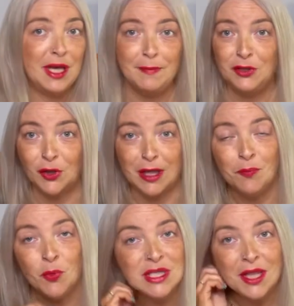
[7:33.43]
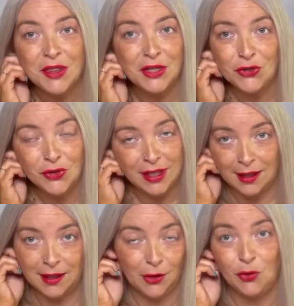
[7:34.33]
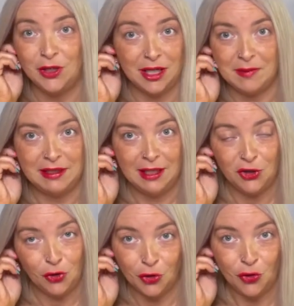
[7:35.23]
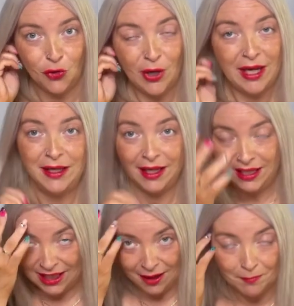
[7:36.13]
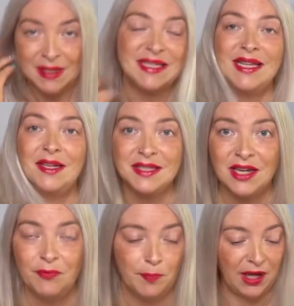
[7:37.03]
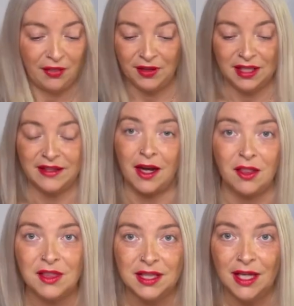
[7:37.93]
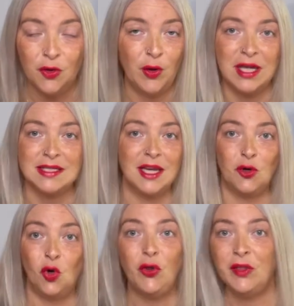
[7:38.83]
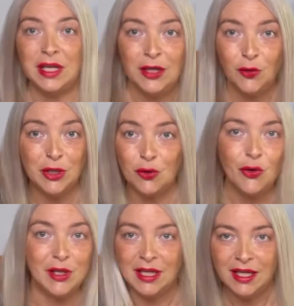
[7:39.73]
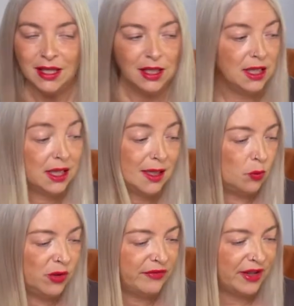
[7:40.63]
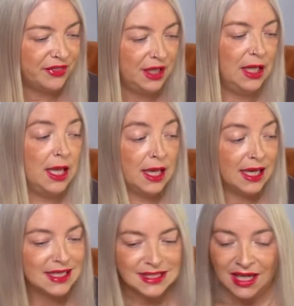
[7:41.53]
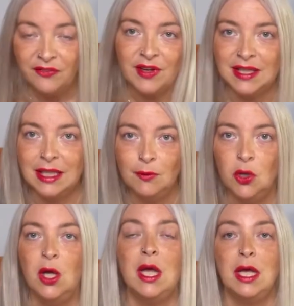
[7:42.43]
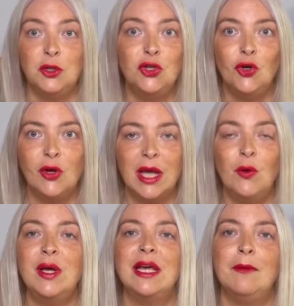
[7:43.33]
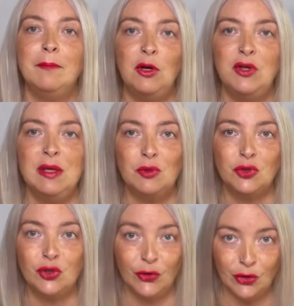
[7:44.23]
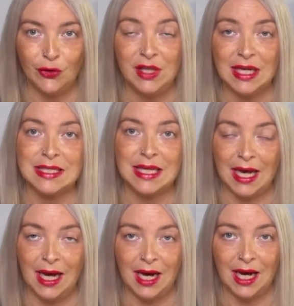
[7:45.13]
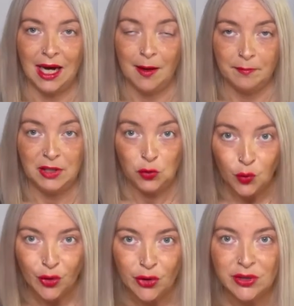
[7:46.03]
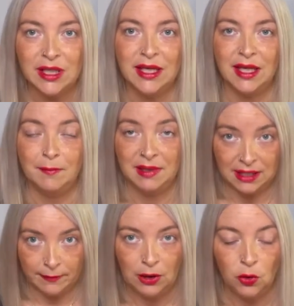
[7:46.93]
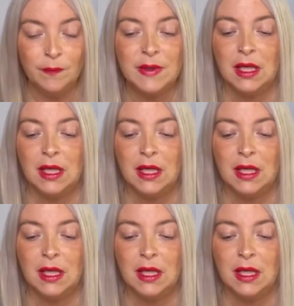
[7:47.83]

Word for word: ya has visto que es muy sencillo, que es que no tiene misterio, no hay que ir a Masterchef para hacer esta receta, no hay que ser cocinero ni cocinera, es muy fácil, es efectivo. Yo lo que hago es que me lo llevo todos los días a mis turnos de mi trabajo